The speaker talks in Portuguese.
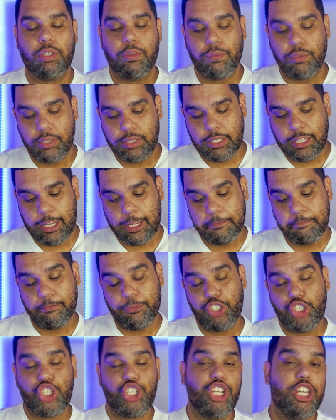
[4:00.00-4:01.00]
você
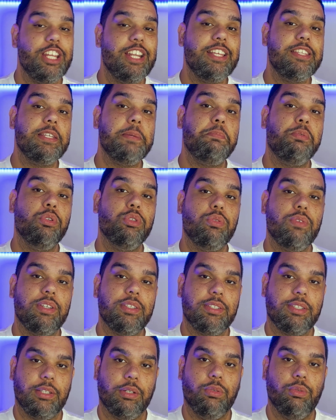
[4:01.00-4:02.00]
tira essa
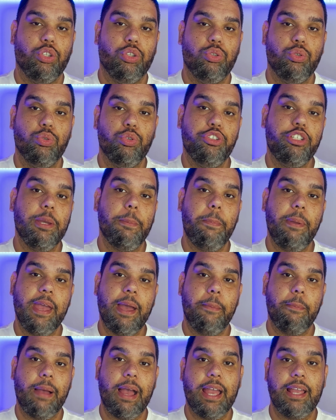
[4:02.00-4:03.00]
pontuação do
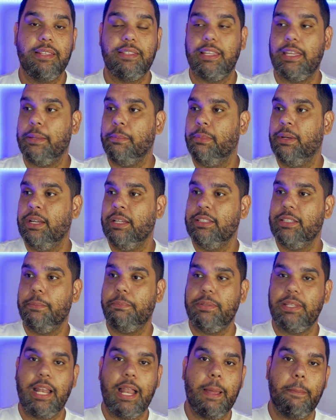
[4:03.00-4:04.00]
GPA+, e manda,
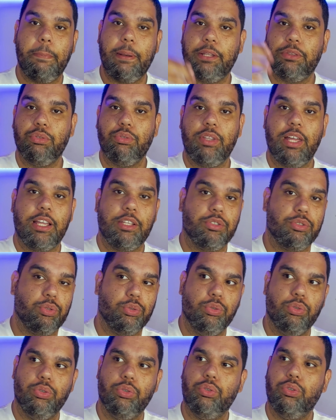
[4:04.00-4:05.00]
sei lá, para Tudo
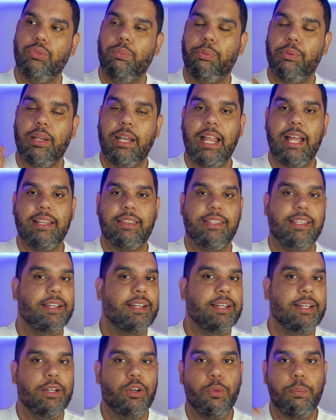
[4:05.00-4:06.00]
Azul, para
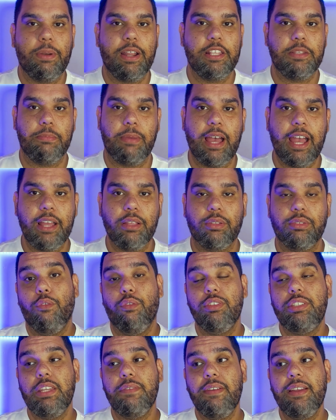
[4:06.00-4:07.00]
Latam ou para Smiles,
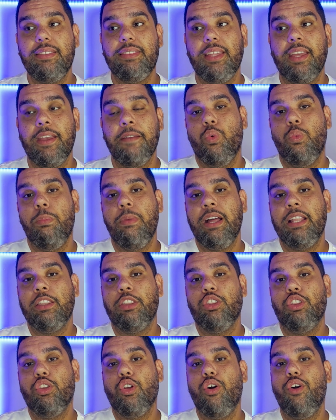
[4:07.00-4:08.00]
você vai ter uma
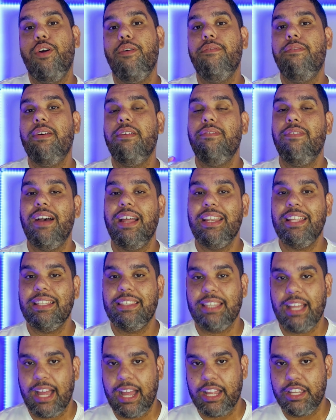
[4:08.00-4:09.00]
nova
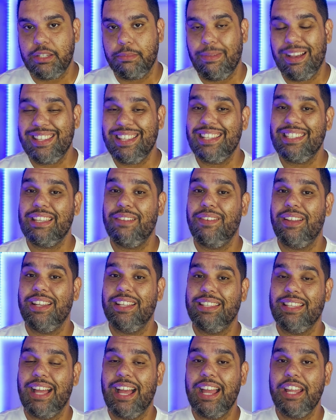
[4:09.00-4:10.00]
validade, mas essa
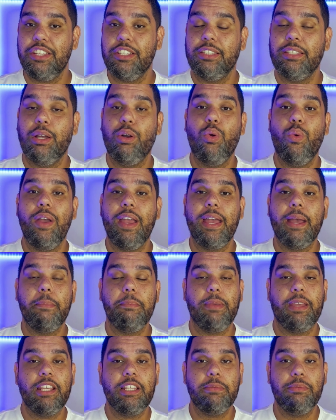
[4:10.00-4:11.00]
validade não é a
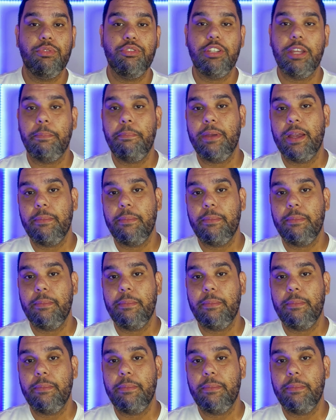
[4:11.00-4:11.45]
mesma do GPA+.